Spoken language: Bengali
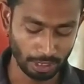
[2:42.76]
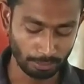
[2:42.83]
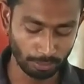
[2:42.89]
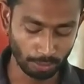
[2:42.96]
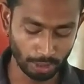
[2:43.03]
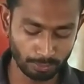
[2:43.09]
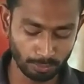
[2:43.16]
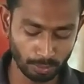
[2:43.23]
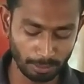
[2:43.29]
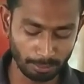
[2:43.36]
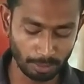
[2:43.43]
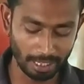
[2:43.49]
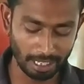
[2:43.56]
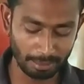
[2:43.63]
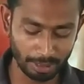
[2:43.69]
ফরিদপুরে
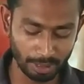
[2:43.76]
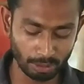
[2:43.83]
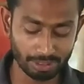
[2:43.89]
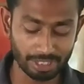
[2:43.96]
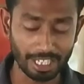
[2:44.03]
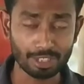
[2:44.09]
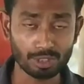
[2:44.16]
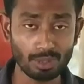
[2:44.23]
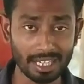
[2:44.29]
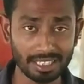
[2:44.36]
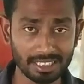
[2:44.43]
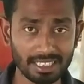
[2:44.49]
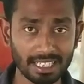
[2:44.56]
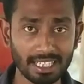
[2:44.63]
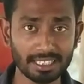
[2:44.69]
ব্রয়লার বিক্রি হচ্ছে একশো
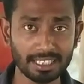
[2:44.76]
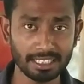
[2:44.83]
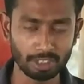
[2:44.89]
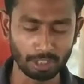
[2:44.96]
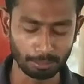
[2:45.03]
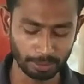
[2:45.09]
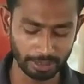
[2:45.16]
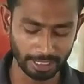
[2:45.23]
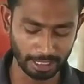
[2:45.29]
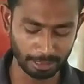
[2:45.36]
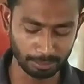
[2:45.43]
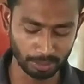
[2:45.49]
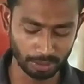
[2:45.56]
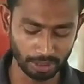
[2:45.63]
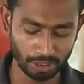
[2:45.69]
আশি টাকা থেকে নব্বই
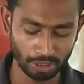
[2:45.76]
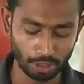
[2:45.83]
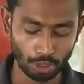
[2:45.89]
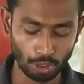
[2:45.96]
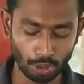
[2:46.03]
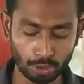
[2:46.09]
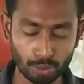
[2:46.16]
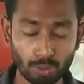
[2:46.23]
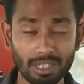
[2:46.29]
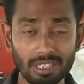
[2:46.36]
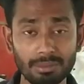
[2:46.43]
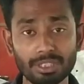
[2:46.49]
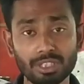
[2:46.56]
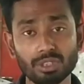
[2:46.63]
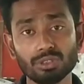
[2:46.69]
টাকার মধ্যে
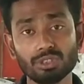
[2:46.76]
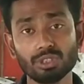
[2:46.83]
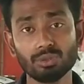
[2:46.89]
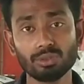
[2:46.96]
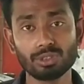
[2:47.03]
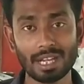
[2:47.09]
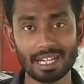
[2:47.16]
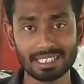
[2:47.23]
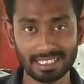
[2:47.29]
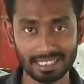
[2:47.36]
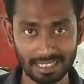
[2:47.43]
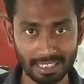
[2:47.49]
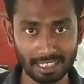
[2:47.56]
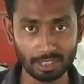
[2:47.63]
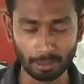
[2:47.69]
সোনালী বিক্রি হচ্ছে দুইশো আশি
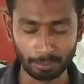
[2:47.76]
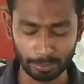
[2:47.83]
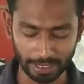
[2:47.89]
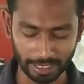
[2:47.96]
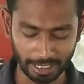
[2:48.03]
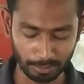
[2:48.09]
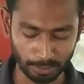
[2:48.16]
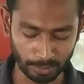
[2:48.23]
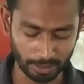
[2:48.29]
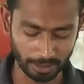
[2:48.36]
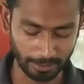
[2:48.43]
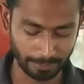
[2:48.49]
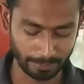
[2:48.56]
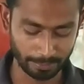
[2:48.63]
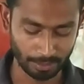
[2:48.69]
থেকে নব্বই টাকার মধ্যে
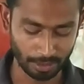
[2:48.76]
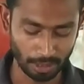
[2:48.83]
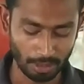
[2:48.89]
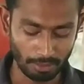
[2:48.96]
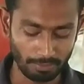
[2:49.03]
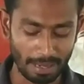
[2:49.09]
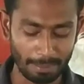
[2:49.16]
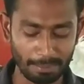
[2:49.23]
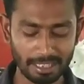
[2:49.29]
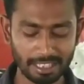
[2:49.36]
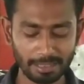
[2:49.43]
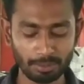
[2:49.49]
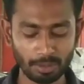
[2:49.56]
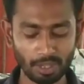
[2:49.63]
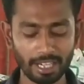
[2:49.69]

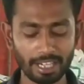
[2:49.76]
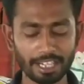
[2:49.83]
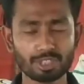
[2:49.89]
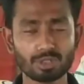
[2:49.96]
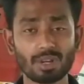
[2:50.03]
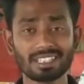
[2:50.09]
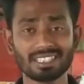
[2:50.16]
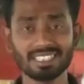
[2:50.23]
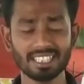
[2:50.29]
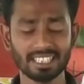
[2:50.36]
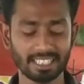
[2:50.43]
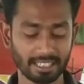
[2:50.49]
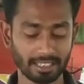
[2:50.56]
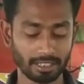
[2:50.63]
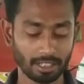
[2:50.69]
পাবনাতে ব্রয়লার একশো আশি
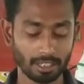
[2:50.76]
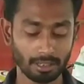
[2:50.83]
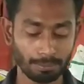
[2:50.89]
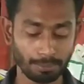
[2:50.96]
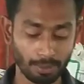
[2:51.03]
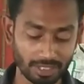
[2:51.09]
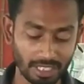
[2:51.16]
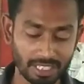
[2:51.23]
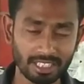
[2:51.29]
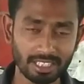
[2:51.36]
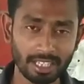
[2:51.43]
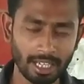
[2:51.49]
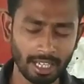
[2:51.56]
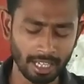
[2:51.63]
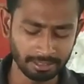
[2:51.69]
থেকে পঁচাশি
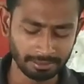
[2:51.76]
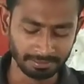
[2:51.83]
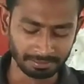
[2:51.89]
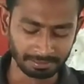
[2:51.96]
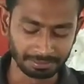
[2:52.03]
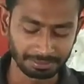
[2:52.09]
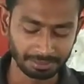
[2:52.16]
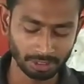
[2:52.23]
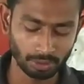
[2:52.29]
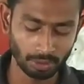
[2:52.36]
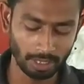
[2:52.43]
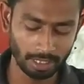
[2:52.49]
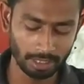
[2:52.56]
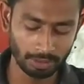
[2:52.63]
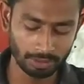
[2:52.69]
টাকা
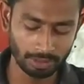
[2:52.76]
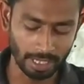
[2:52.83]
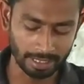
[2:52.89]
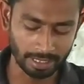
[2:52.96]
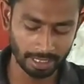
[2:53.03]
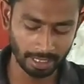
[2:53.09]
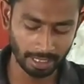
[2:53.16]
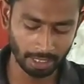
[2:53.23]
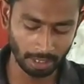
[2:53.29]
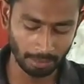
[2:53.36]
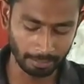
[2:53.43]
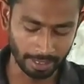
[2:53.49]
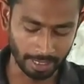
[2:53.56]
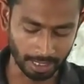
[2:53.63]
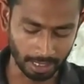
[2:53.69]
সোনালী দুইশো আশি থেকে
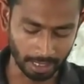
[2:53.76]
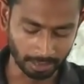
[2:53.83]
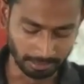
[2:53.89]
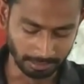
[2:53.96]
নব্বই টাকা